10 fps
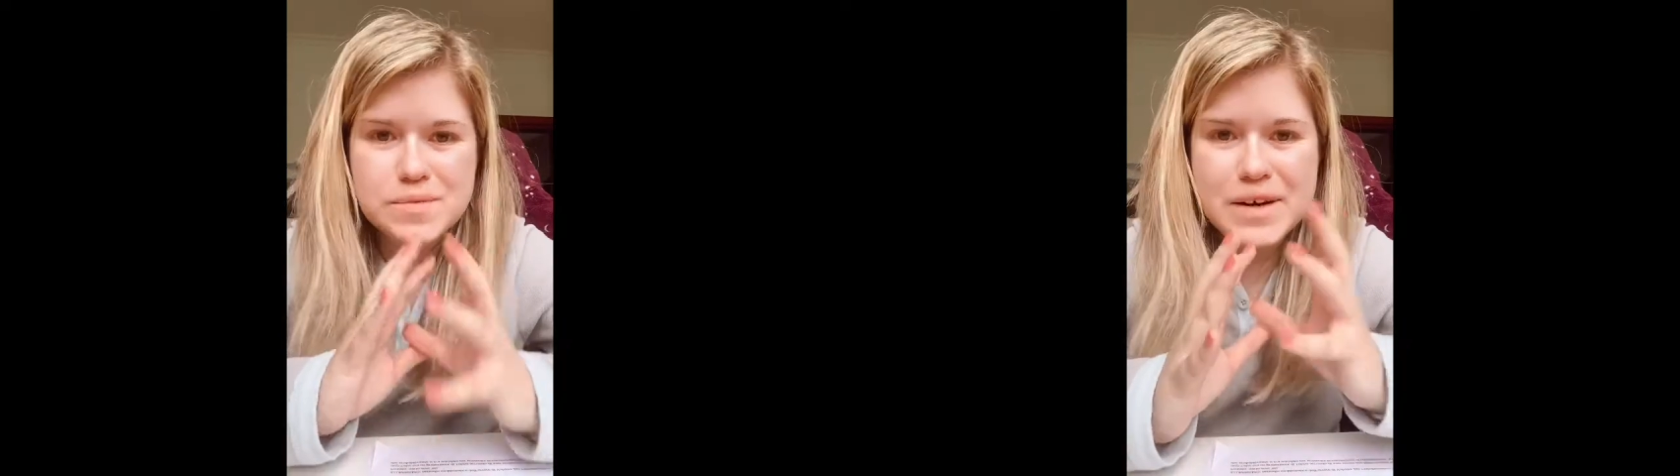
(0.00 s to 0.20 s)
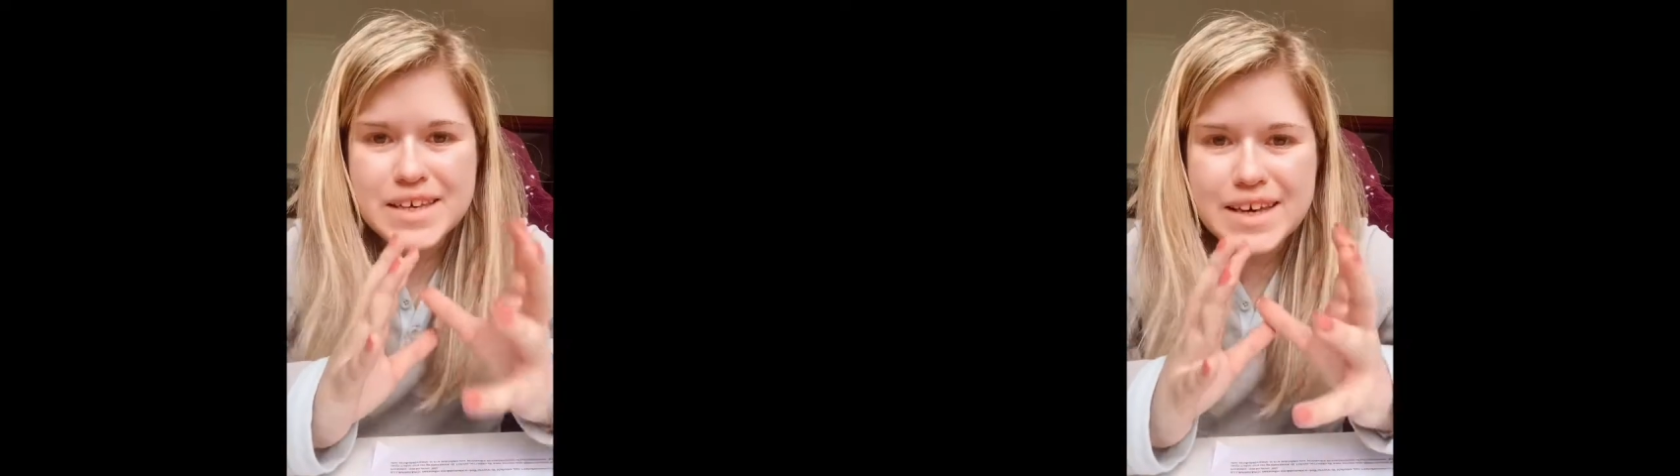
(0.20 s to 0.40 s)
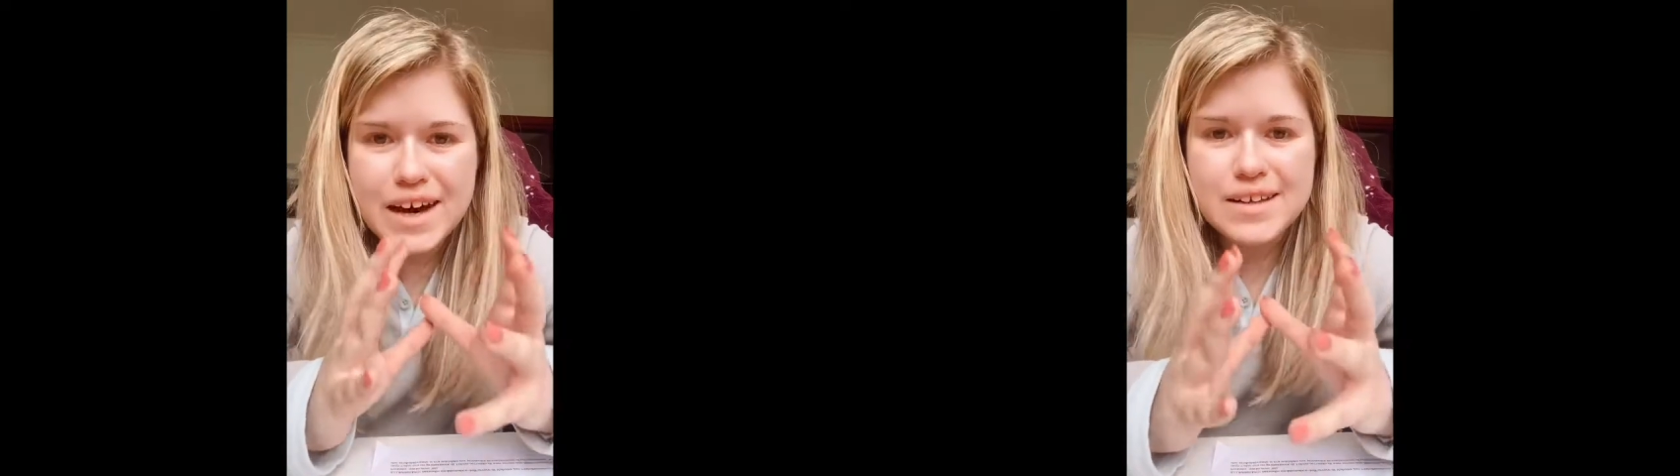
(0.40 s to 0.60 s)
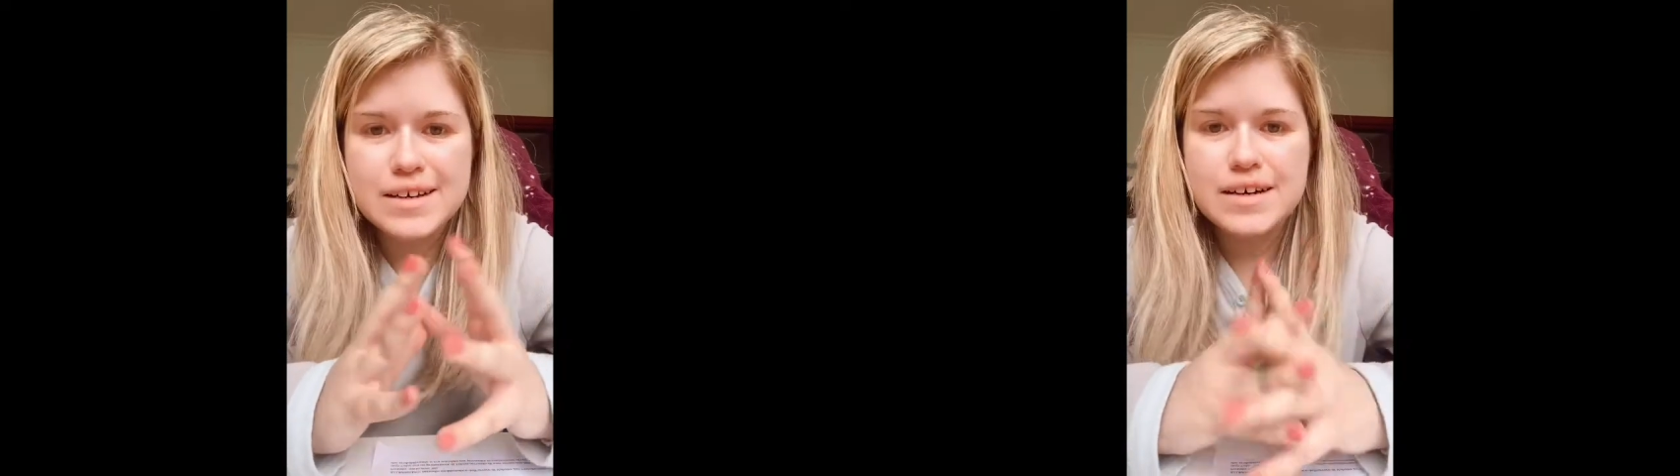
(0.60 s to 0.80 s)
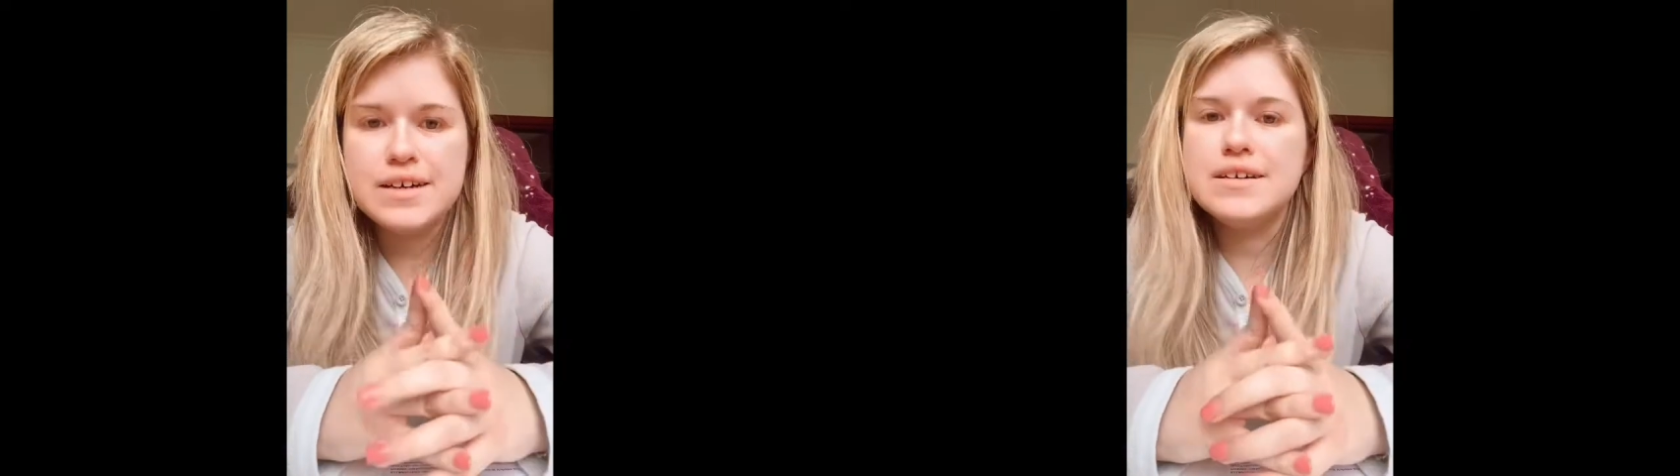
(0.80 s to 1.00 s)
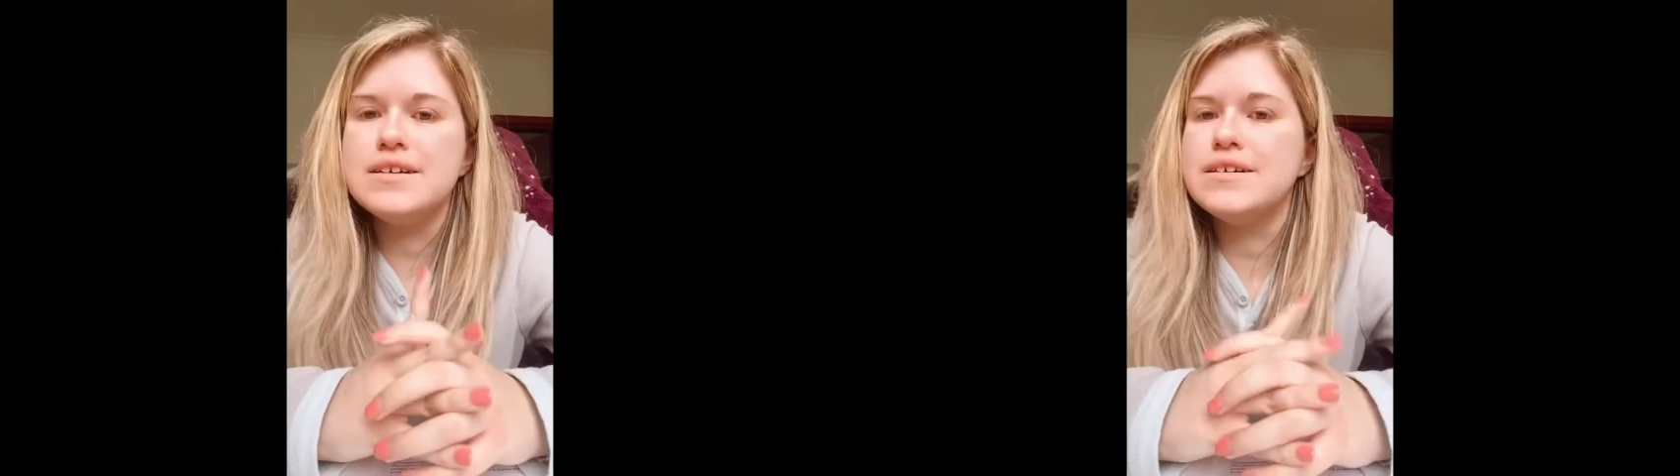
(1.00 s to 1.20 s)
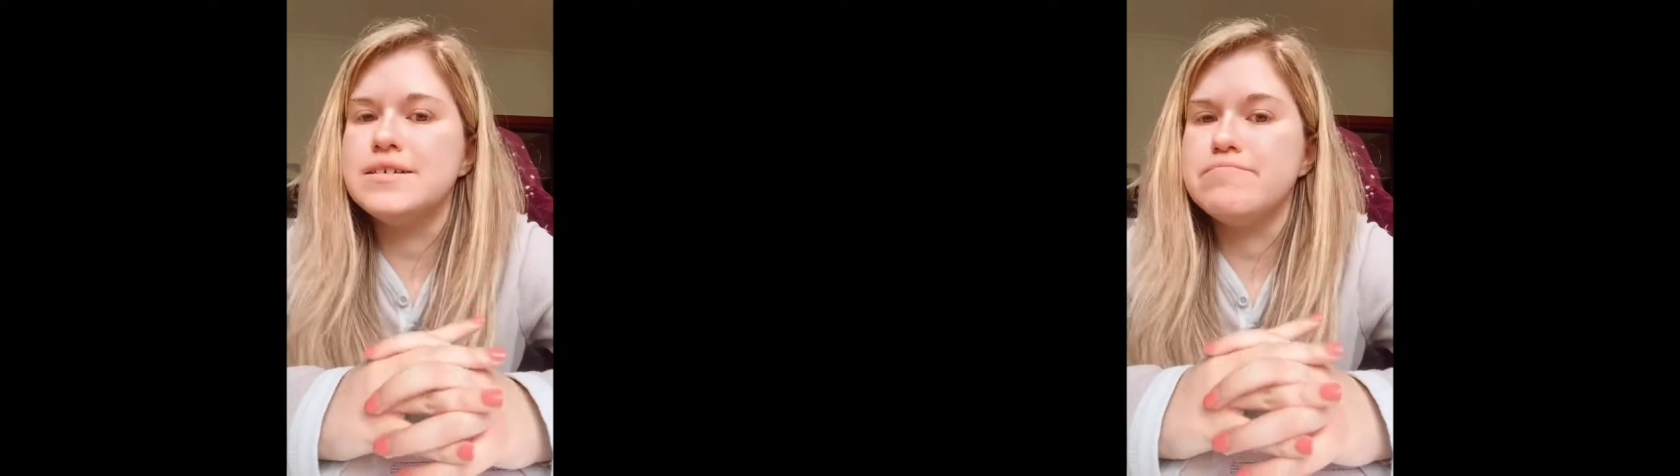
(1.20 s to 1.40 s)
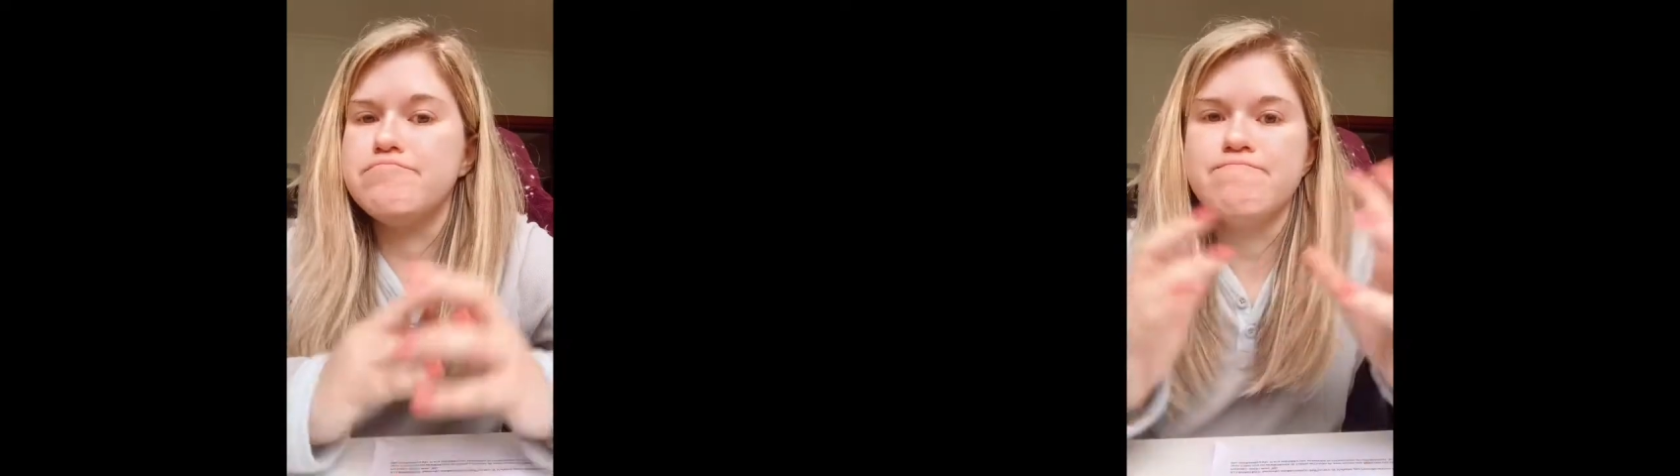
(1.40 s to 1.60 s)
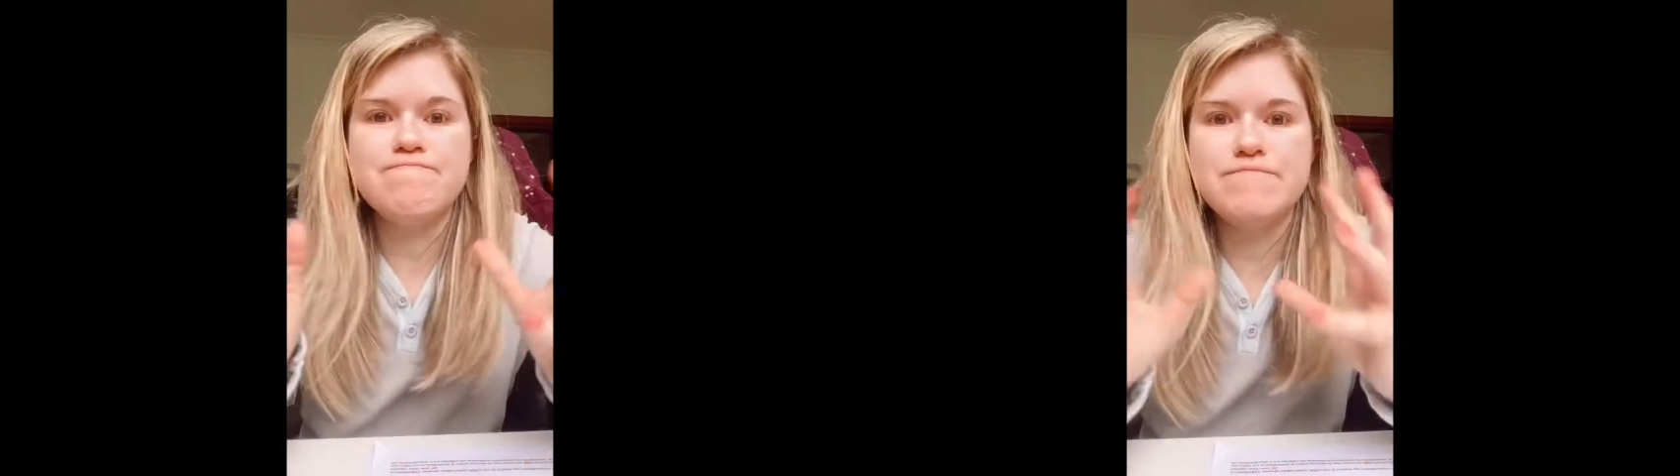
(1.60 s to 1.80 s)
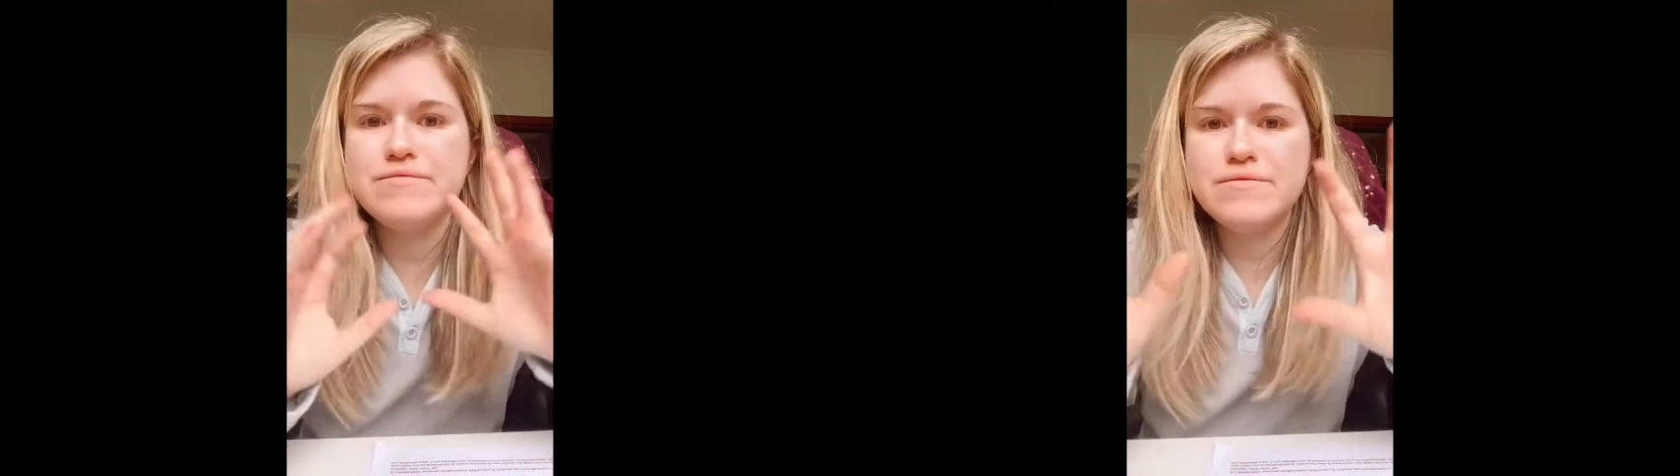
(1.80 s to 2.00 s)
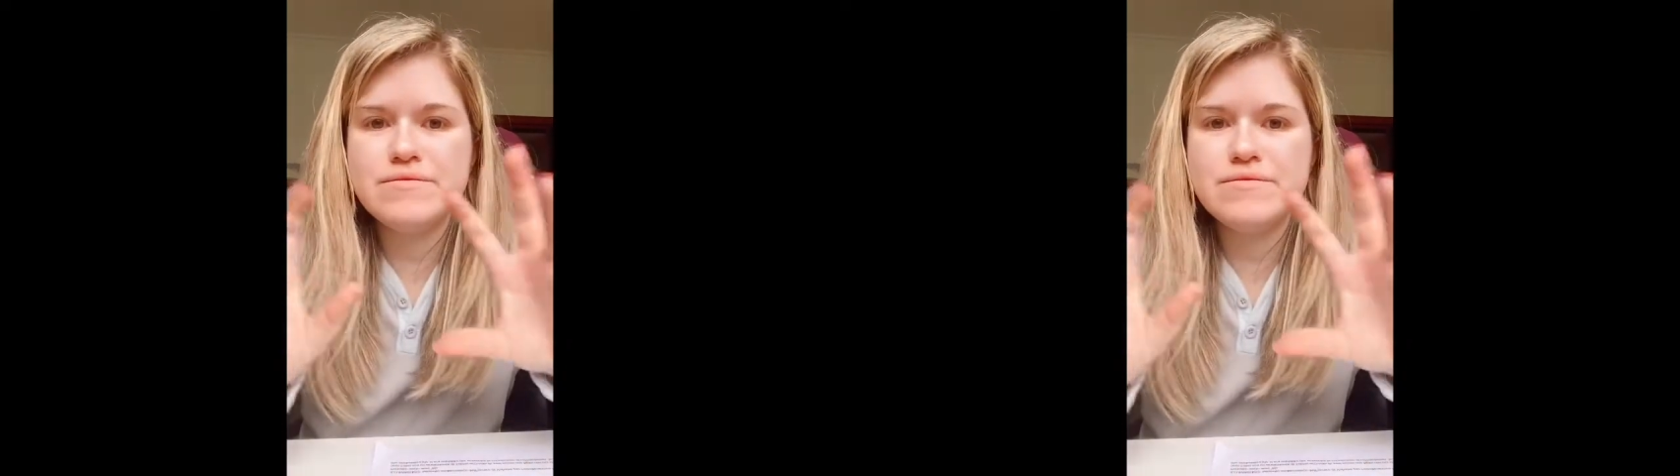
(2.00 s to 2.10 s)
sbagliata ehm,